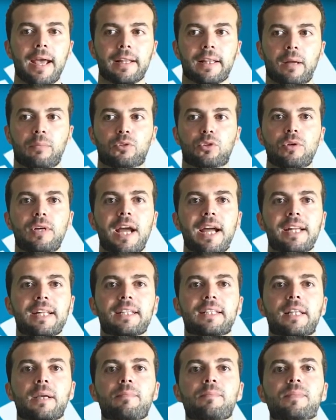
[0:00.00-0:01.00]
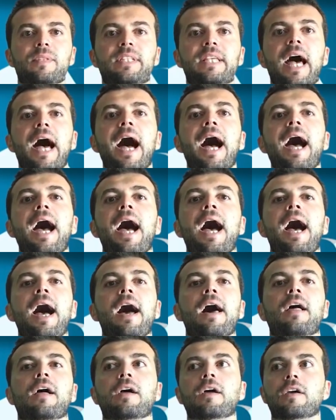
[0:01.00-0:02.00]
طيب شو يعني
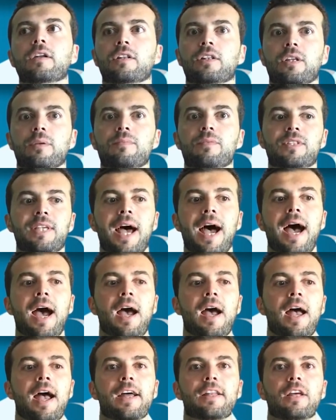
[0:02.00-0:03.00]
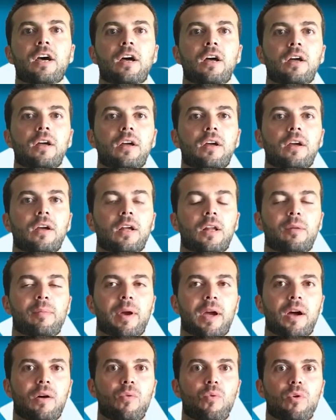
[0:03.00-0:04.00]
تمساح تمساح هذا اللي
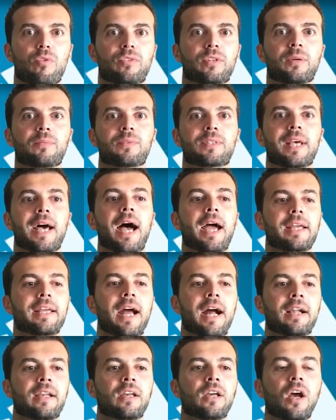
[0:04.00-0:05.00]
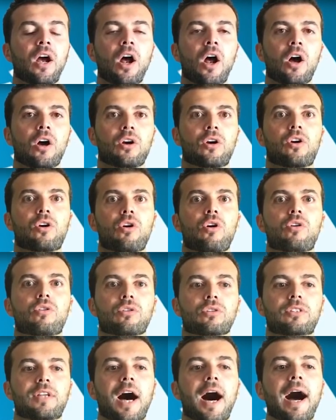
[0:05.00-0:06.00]
بخوف تمساح يعني
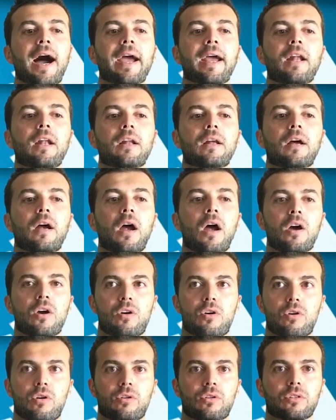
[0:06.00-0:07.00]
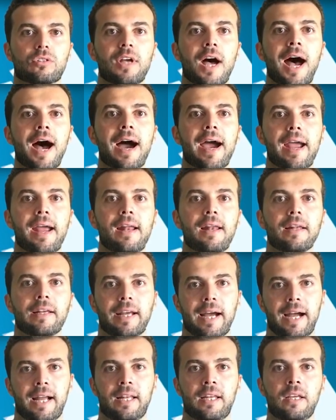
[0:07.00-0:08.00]
crocodile crocodile
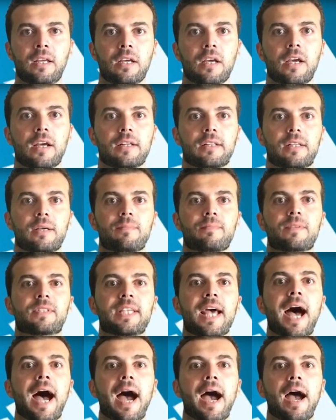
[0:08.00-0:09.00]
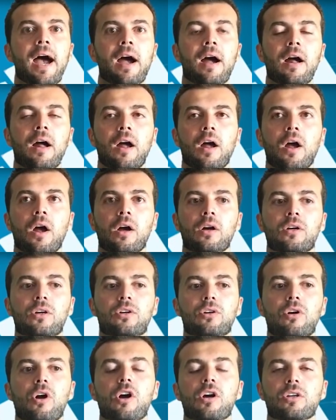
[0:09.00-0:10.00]
يعني تمساح
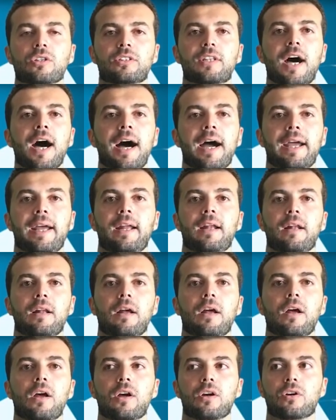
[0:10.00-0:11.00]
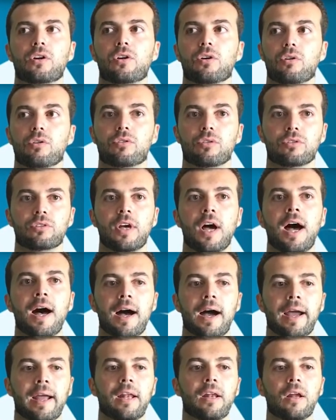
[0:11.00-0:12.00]
crocodile
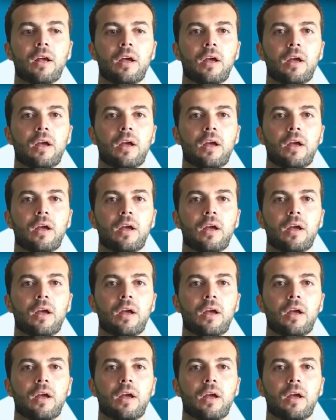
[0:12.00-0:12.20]
crocodile